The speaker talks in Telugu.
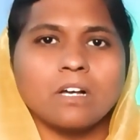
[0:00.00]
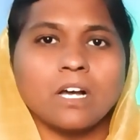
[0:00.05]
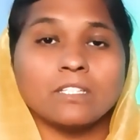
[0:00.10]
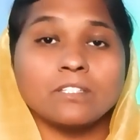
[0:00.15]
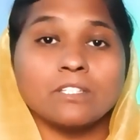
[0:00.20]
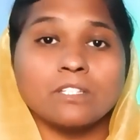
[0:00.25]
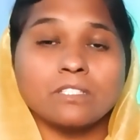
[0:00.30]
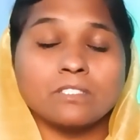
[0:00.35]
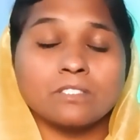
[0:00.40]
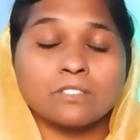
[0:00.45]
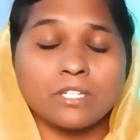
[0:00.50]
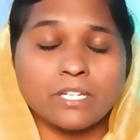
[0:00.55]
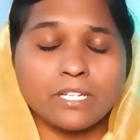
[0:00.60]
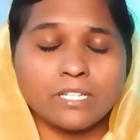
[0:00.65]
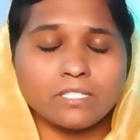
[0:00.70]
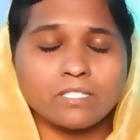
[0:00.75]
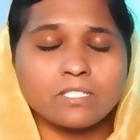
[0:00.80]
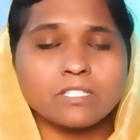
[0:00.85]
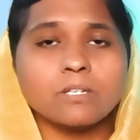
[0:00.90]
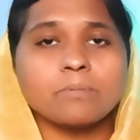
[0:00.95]
అతి
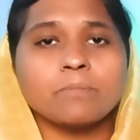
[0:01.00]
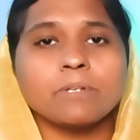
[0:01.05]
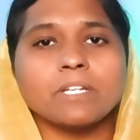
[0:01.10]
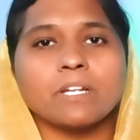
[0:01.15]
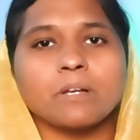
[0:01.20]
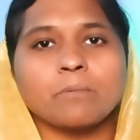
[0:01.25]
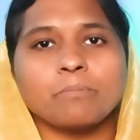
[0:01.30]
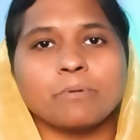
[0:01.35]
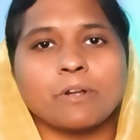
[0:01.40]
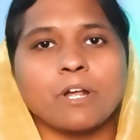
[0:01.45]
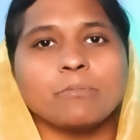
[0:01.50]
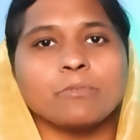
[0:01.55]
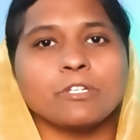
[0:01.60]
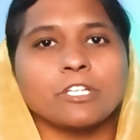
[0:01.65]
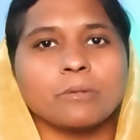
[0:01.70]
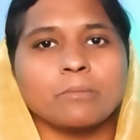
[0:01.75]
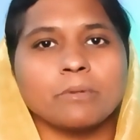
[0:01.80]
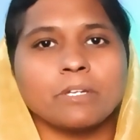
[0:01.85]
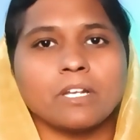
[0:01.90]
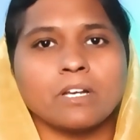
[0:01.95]
శ్రేష్టమైన
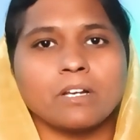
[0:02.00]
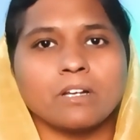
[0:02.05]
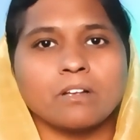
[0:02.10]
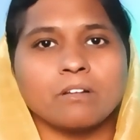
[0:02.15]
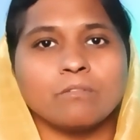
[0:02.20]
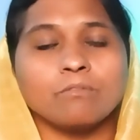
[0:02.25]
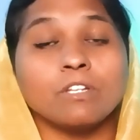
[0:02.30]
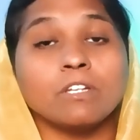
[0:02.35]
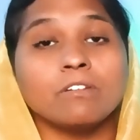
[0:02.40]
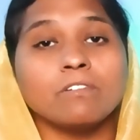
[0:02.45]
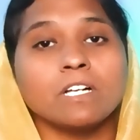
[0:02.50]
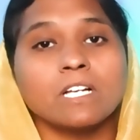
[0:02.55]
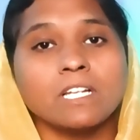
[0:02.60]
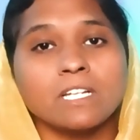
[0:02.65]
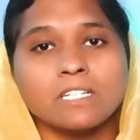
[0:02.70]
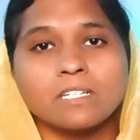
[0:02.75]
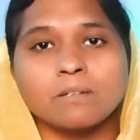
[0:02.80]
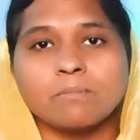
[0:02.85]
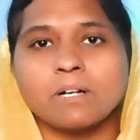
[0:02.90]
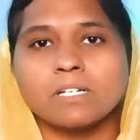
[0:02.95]
ప్రాముఖ్యమైన
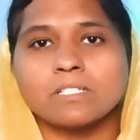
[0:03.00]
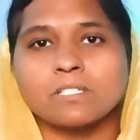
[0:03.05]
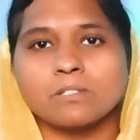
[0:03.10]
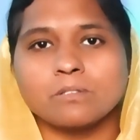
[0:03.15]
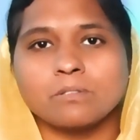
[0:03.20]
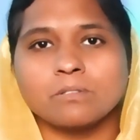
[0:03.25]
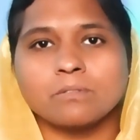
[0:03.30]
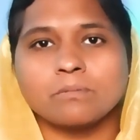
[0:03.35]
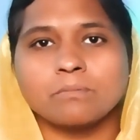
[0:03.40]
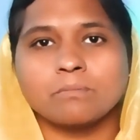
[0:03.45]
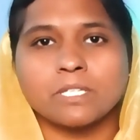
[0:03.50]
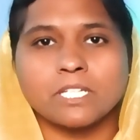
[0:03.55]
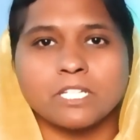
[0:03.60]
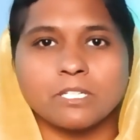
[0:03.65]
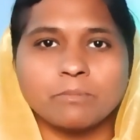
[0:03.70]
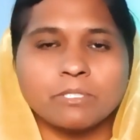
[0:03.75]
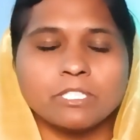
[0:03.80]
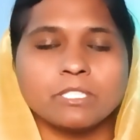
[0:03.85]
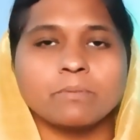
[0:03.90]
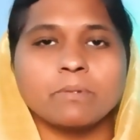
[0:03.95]
విలువగలిగిన మాటలు మన
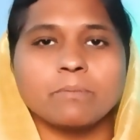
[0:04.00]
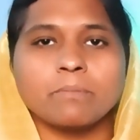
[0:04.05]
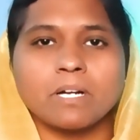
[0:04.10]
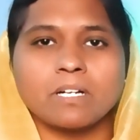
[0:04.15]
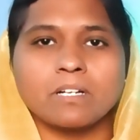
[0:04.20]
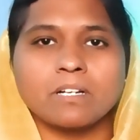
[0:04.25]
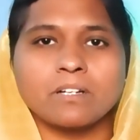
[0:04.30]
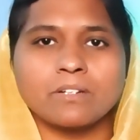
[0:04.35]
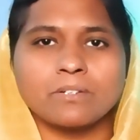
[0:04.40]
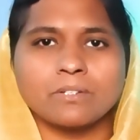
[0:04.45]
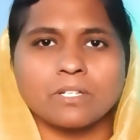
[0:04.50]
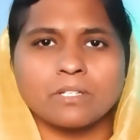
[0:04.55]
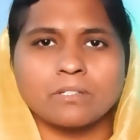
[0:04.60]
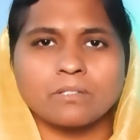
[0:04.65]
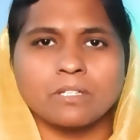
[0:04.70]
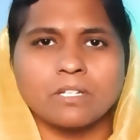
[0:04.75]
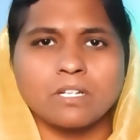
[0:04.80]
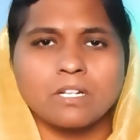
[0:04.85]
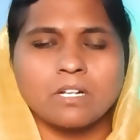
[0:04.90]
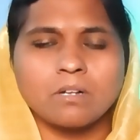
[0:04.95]
నిమిత్తమే మాట్లాడి ఉన్నారు
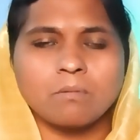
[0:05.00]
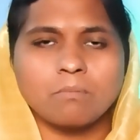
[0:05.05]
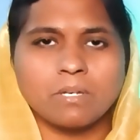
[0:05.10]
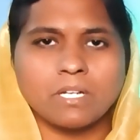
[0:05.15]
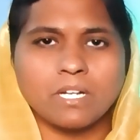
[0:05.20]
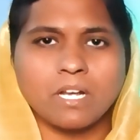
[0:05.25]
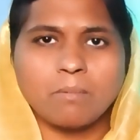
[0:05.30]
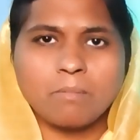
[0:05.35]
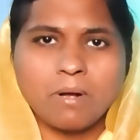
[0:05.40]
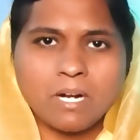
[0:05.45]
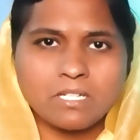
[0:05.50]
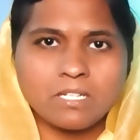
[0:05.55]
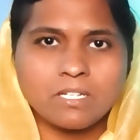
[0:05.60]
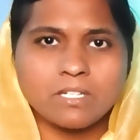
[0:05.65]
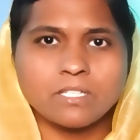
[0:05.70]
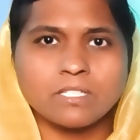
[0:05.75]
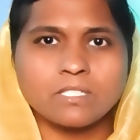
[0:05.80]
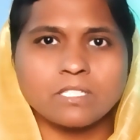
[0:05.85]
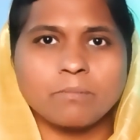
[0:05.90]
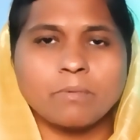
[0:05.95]
మరి ఆ మాటలు
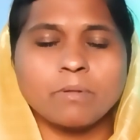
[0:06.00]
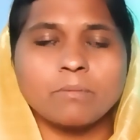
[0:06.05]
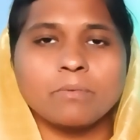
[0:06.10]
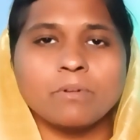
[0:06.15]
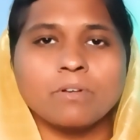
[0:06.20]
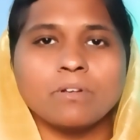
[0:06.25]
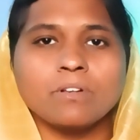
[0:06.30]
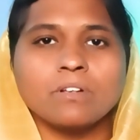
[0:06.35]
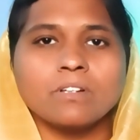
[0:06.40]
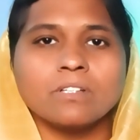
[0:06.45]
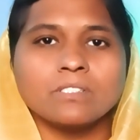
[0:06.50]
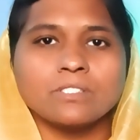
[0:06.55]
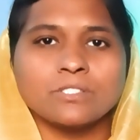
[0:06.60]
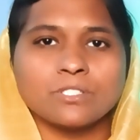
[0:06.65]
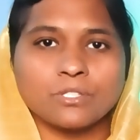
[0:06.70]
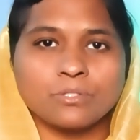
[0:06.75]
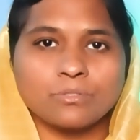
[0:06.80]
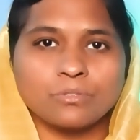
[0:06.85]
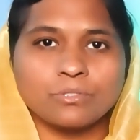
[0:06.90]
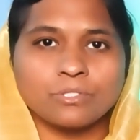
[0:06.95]
ఈ సమయంలో
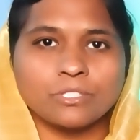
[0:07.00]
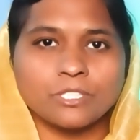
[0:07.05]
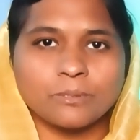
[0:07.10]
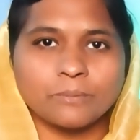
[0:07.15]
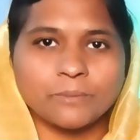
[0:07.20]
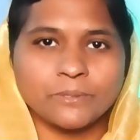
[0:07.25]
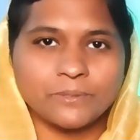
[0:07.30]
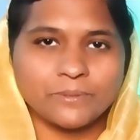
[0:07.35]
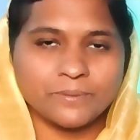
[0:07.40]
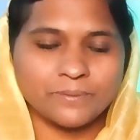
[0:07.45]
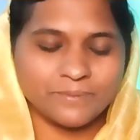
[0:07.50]
చదువుకుందాము